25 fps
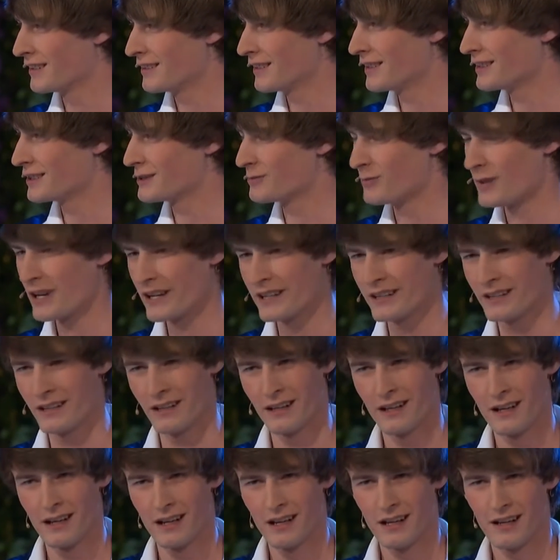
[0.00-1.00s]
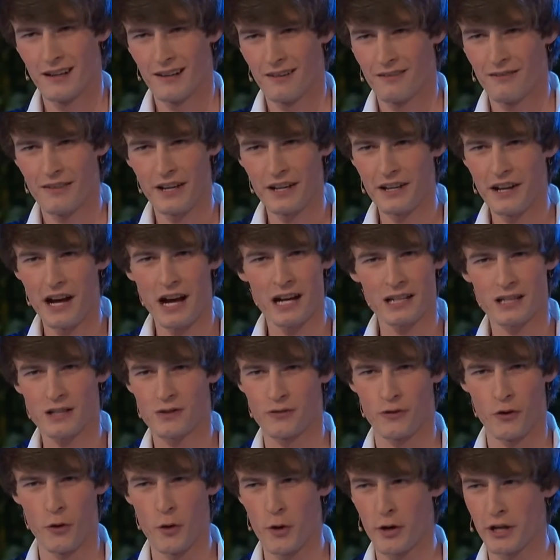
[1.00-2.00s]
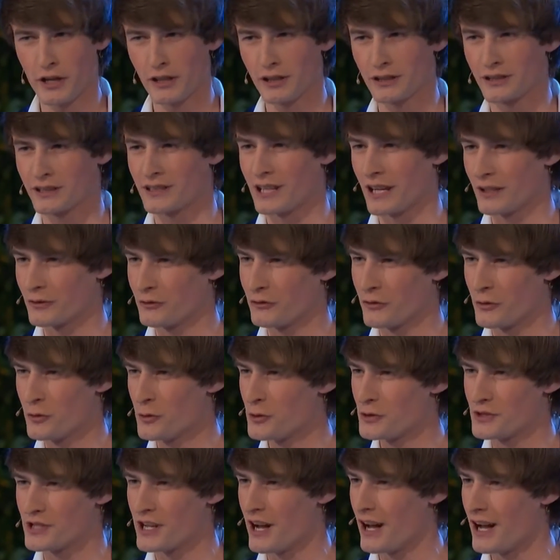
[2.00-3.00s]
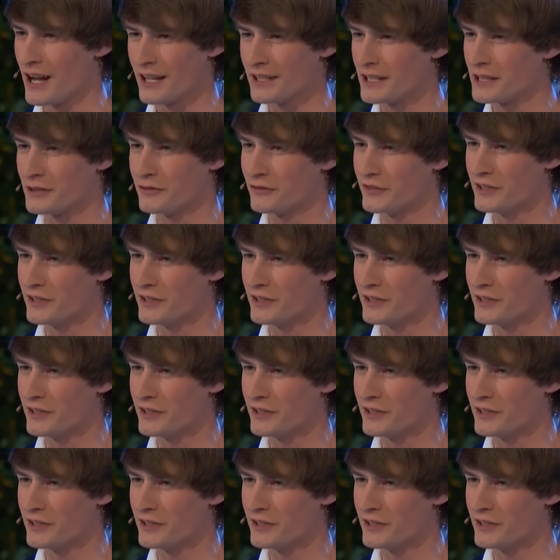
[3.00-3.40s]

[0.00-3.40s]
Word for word: Na, ich meine, wer nachts vögelt, kann frühs ja auch nicht